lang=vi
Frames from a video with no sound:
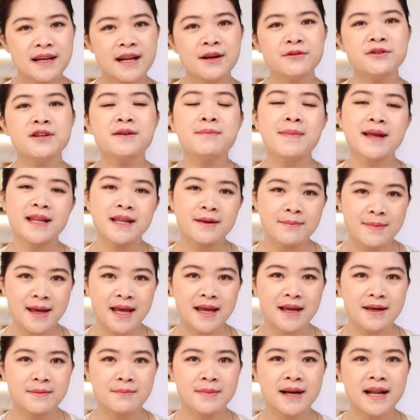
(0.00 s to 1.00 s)
Nếu như bé nhà
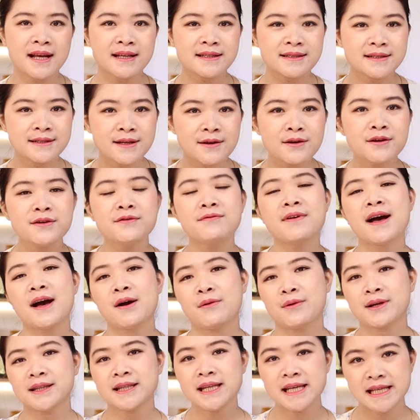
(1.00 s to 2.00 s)
mẹ mà đang rơi
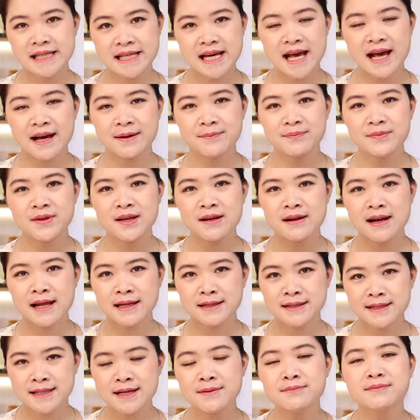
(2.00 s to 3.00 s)
vào cái tình trạng như
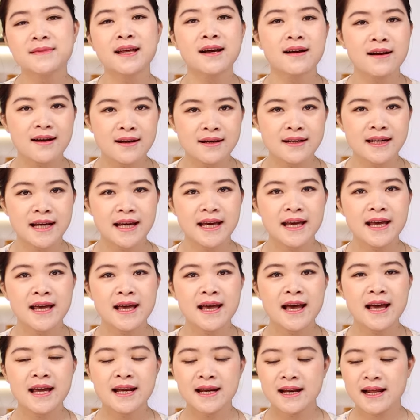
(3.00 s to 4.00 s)
là chậm tăng cân này
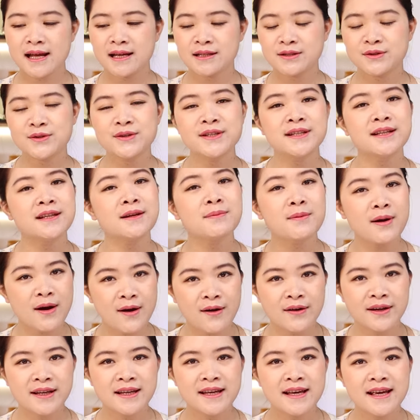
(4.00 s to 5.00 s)
hay là suy dưỡng thấp
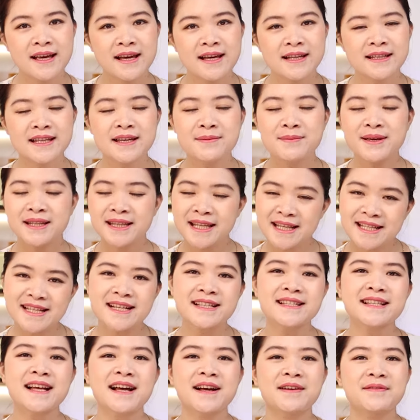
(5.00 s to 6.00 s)
còi thì mình tin
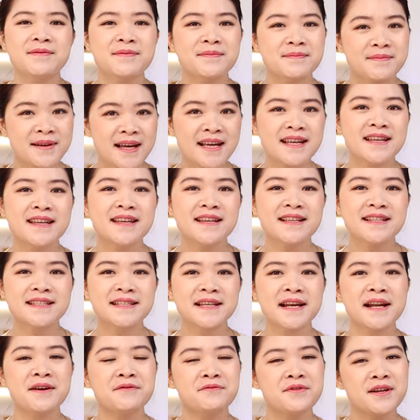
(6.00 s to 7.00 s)
chắc rằng đây
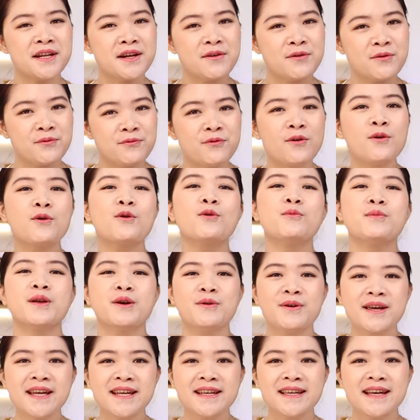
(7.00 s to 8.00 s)
sẽ là video vô cùng
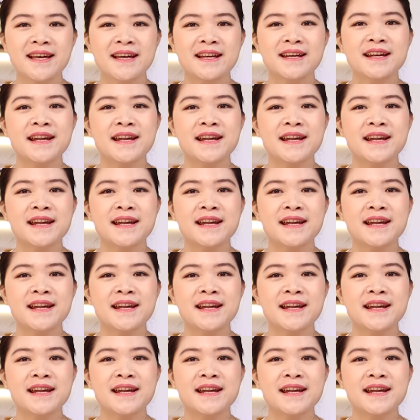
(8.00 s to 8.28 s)
hữu ích